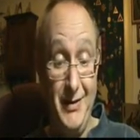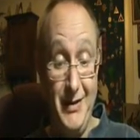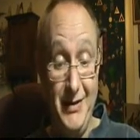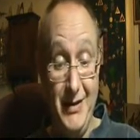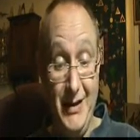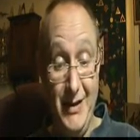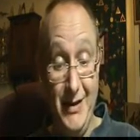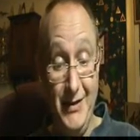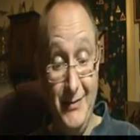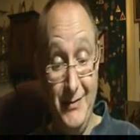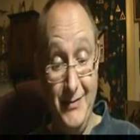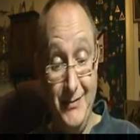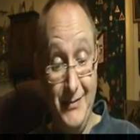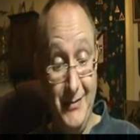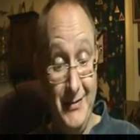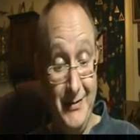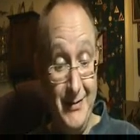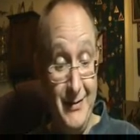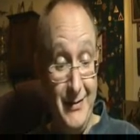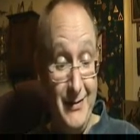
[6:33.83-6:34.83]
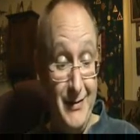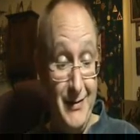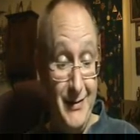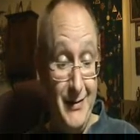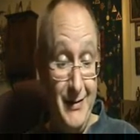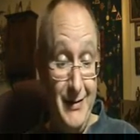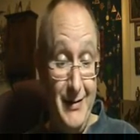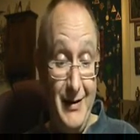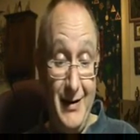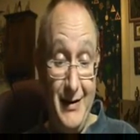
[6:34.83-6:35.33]
Paket
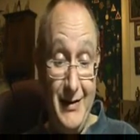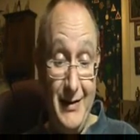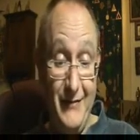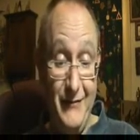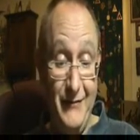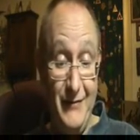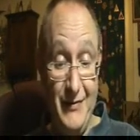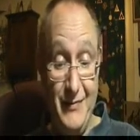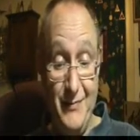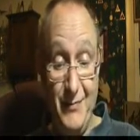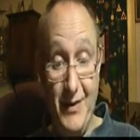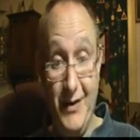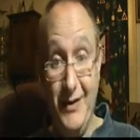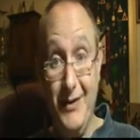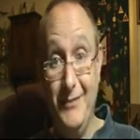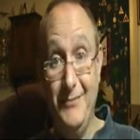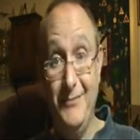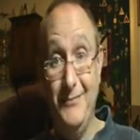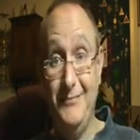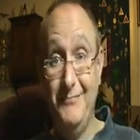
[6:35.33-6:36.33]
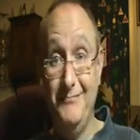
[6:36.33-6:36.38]
lag etwas bei.